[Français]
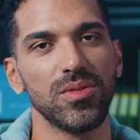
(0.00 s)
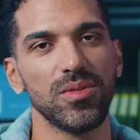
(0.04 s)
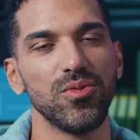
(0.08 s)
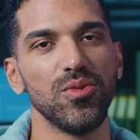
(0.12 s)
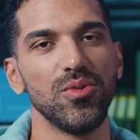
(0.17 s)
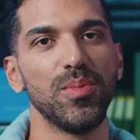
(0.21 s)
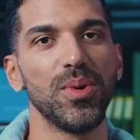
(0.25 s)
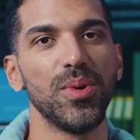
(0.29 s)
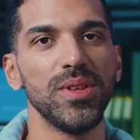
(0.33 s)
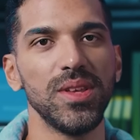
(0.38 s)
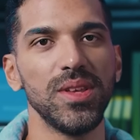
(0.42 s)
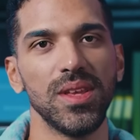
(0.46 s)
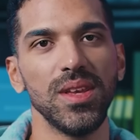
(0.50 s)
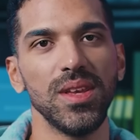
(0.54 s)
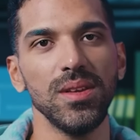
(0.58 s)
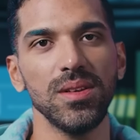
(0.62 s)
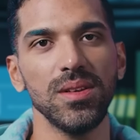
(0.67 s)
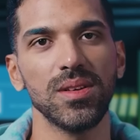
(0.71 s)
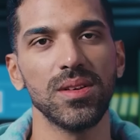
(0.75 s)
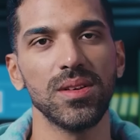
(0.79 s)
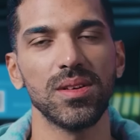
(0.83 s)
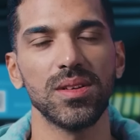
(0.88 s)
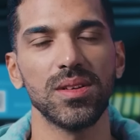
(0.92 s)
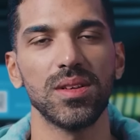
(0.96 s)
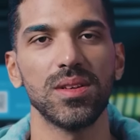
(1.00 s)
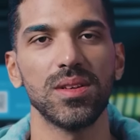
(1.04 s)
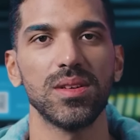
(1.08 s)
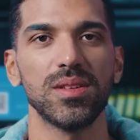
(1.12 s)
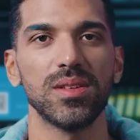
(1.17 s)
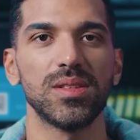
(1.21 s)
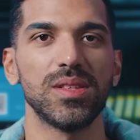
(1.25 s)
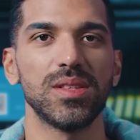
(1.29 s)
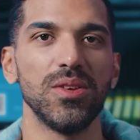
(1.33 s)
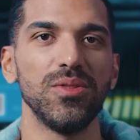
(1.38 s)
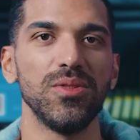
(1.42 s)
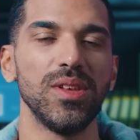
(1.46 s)
Une bonne idée,
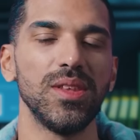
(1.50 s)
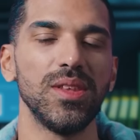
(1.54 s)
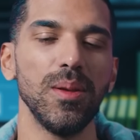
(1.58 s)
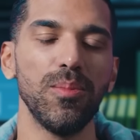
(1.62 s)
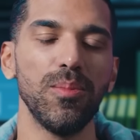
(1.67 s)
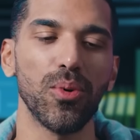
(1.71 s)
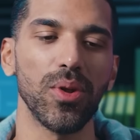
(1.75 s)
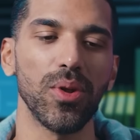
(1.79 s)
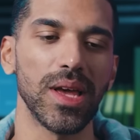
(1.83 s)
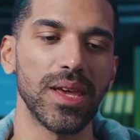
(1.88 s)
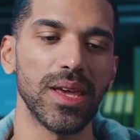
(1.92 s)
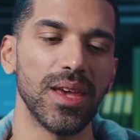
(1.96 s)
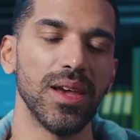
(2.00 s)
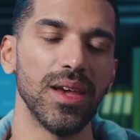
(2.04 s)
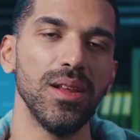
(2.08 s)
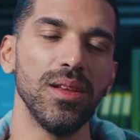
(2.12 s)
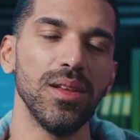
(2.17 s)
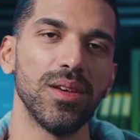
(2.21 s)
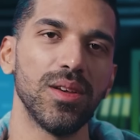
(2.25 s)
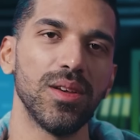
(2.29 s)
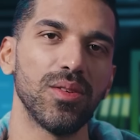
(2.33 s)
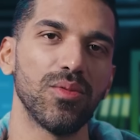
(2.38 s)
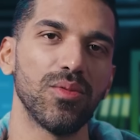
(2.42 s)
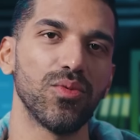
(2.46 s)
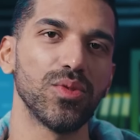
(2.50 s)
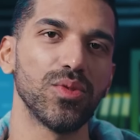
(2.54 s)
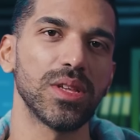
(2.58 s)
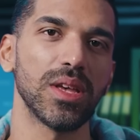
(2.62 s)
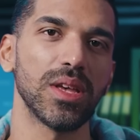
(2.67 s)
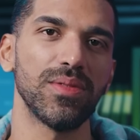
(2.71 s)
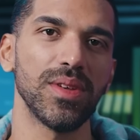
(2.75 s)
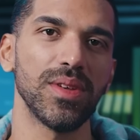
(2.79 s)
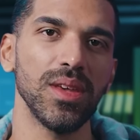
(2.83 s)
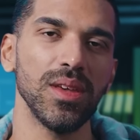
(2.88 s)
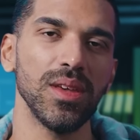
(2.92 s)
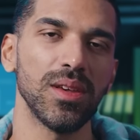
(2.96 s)
c'est une idée pour laquelle vous
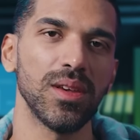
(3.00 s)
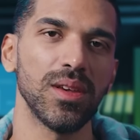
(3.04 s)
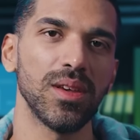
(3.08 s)
avez